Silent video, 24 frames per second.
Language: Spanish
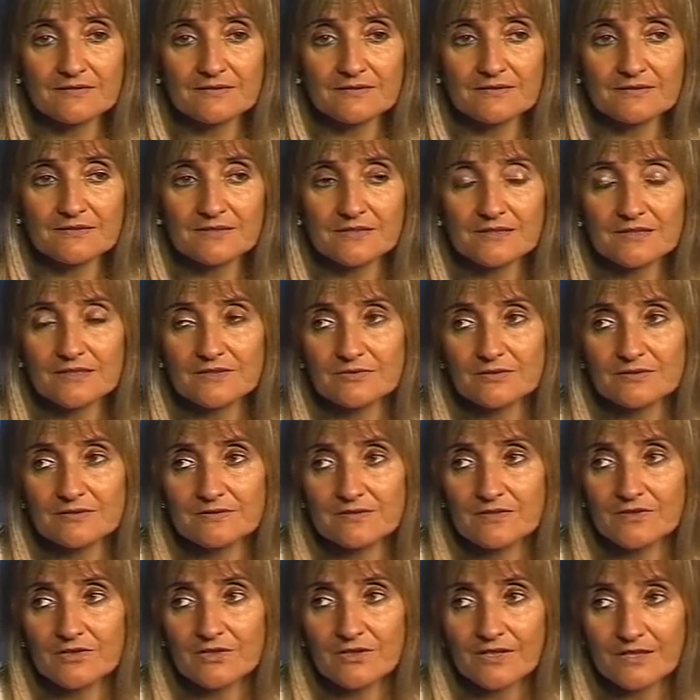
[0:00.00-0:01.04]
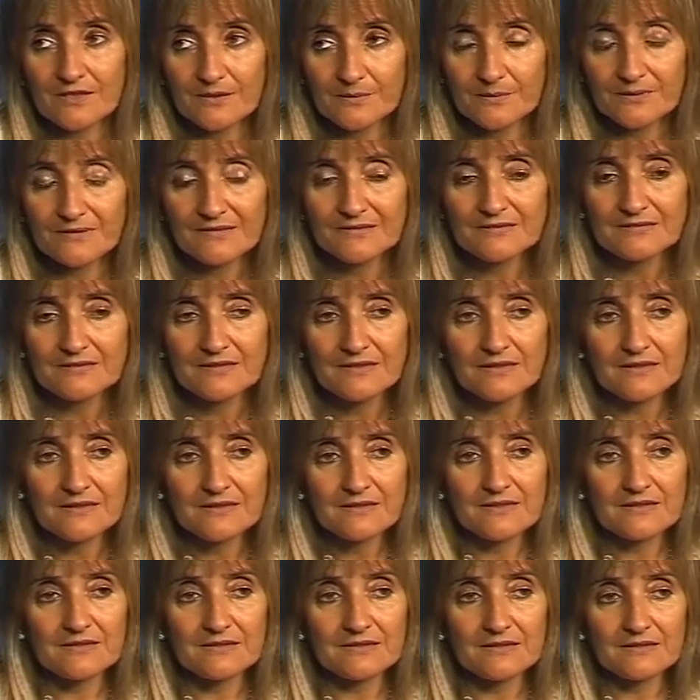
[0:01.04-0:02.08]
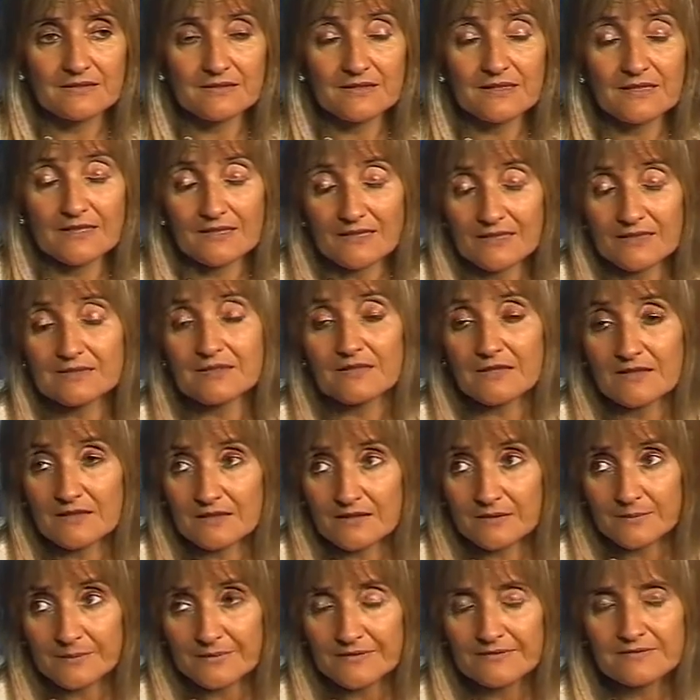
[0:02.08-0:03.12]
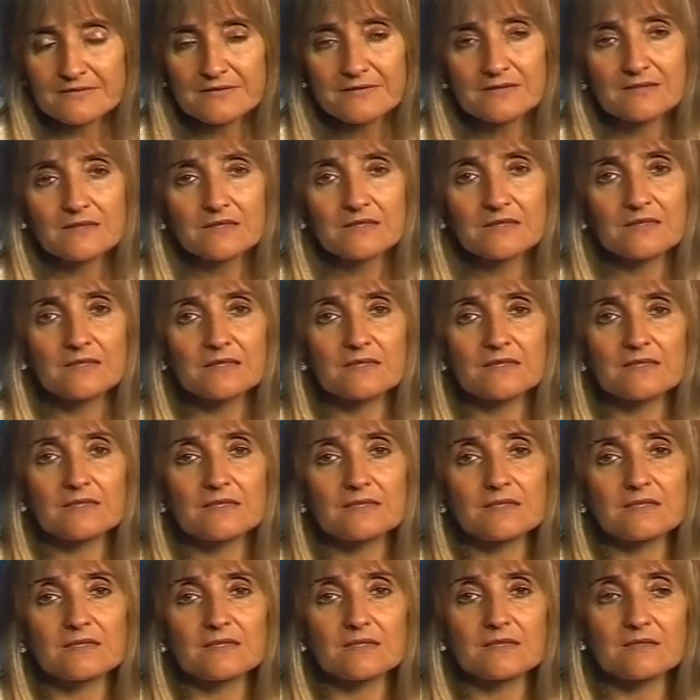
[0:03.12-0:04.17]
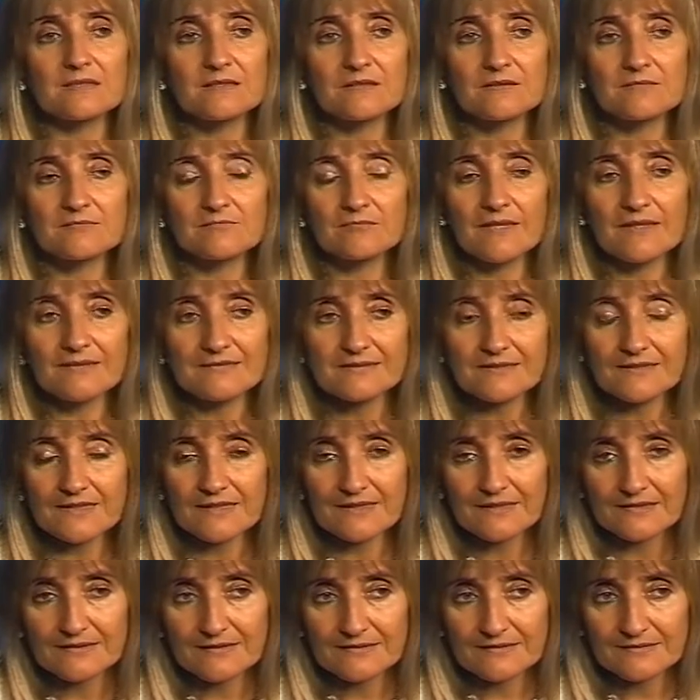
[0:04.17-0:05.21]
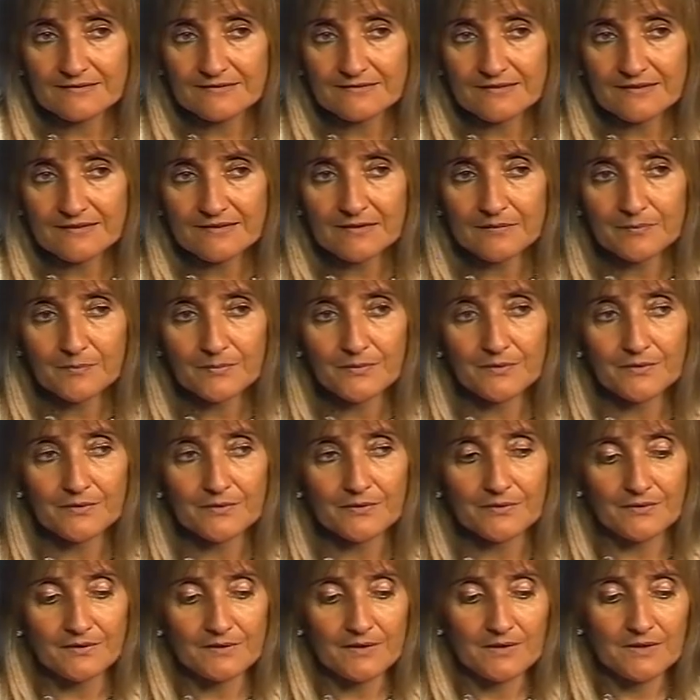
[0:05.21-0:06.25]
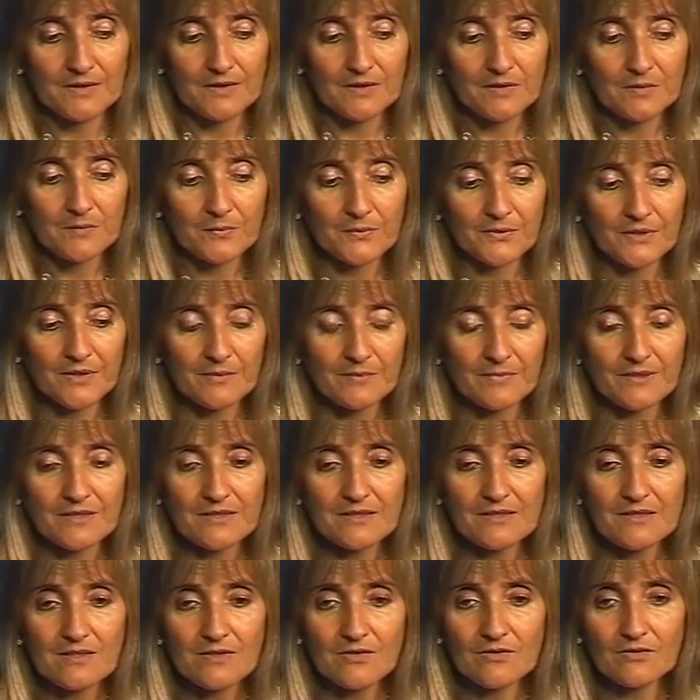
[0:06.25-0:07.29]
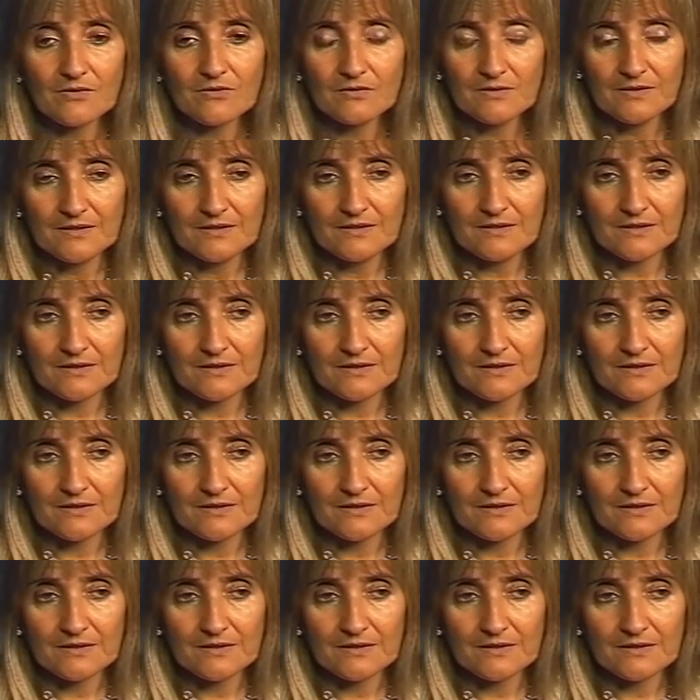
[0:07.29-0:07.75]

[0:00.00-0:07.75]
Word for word: en este caso han sido leves, eh, de carácter leves, eh, así caracterizadas por, el médico.